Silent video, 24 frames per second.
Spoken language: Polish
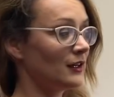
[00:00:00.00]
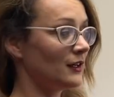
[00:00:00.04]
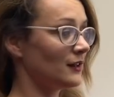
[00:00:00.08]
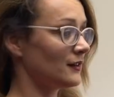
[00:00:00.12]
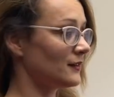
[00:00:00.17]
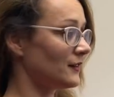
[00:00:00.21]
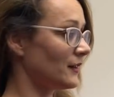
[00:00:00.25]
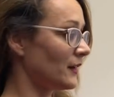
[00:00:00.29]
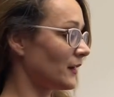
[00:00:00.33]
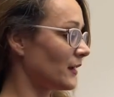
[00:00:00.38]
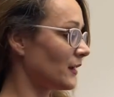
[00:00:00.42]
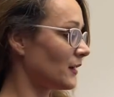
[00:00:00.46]

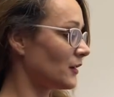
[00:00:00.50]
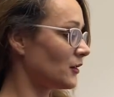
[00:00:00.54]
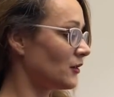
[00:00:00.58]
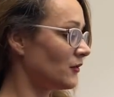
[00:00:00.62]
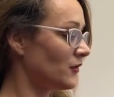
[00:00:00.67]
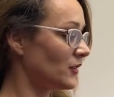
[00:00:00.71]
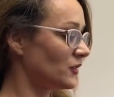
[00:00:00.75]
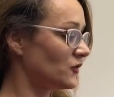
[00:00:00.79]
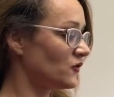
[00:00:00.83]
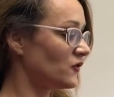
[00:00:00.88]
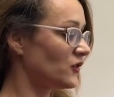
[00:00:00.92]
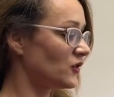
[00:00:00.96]

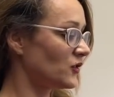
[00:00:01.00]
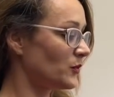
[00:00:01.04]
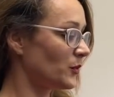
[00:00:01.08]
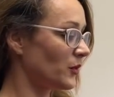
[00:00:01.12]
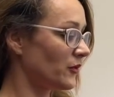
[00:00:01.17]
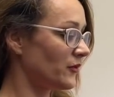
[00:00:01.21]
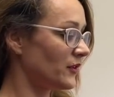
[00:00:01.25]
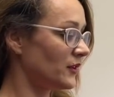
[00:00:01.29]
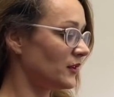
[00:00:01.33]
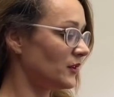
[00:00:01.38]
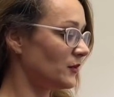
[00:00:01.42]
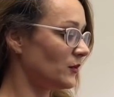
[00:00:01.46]
zareagować w
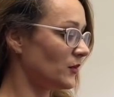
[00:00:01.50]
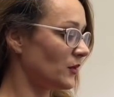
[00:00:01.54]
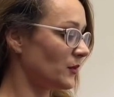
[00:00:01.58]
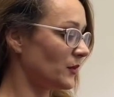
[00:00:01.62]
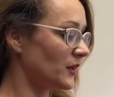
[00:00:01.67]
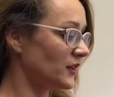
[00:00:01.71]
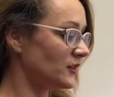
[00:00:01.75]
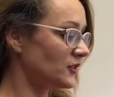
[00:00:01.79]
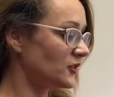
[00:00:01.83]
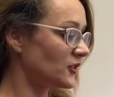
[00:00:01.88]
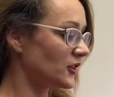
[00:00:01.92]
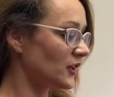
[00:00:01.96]
odpowiednim
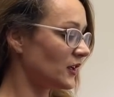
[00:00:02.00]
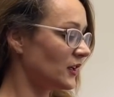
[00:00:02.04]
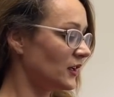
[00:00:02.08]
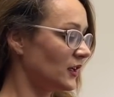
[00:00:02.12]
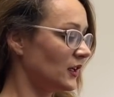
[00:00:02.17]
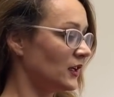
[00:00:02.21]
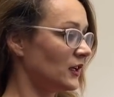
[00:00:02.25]
momencie